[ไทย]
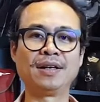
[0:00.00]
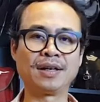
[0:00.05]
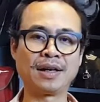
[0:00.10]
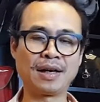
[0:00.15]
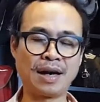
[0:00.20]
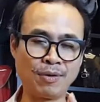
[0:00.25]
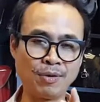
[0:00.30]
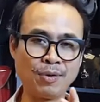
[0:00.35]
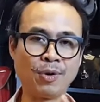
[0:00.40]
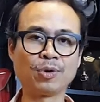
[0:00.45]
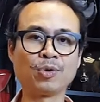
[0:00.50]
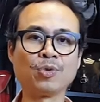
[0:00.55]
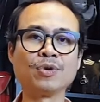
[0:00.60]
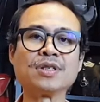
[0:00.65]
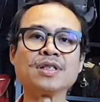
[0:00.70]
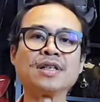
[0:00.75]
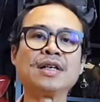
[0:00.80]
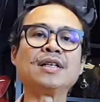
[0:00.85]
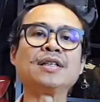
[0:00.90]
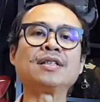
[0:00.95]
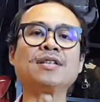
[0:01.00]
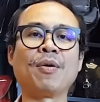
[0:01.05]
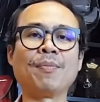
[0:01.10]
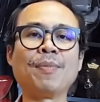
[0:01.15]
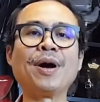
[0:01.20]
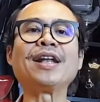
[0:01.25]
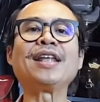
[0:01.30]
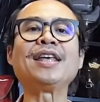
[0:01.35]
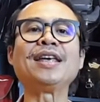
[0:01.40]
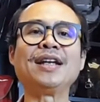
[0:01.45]
เขาลงทุนซื้อ2บ
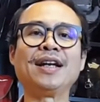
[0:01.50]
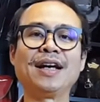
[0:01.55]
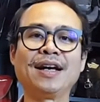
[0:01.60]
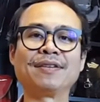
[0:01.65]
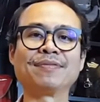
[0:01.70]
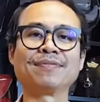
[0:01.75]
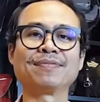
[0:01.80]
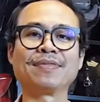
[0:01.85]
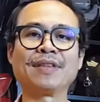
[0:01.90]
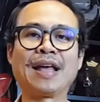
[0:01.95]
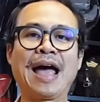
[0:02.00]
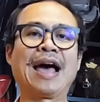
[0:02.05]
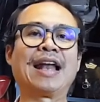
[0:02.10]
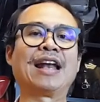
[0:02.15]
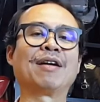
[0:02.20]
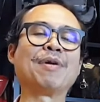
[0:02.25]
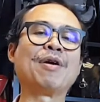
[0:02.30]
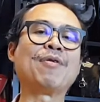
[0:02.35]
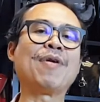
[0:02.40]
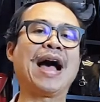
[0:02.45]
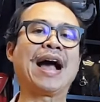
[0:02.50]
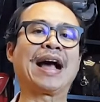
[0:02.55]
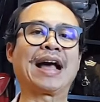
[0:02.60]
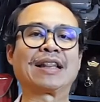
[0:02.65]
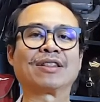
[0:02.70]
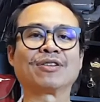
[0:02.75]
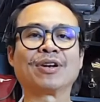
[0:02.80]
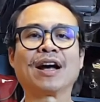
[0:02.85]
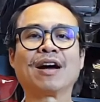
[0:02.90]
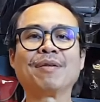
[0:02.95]
อดี้เลย อ่าเราไม่ว่ากัน
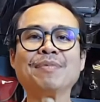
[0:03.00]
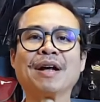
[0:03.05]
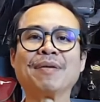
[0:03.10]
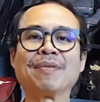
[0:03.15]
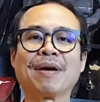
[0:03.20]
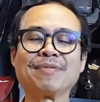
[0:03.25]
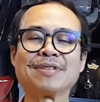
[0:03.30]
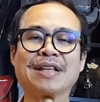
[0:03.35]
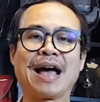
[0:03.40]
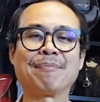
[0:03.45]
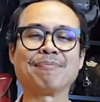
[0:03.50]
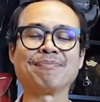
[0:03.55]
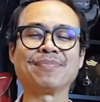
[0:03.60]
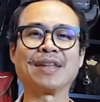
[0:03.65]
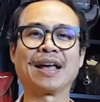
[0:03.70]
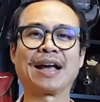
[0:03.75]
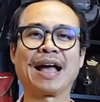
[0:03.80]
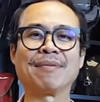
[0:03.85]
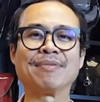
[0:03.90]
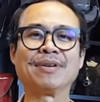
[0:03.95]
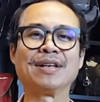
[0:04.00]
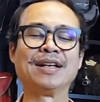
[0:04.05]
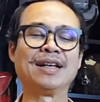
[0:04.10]
ตอนนั้นเขามีกำนังทรัพย์นะครับ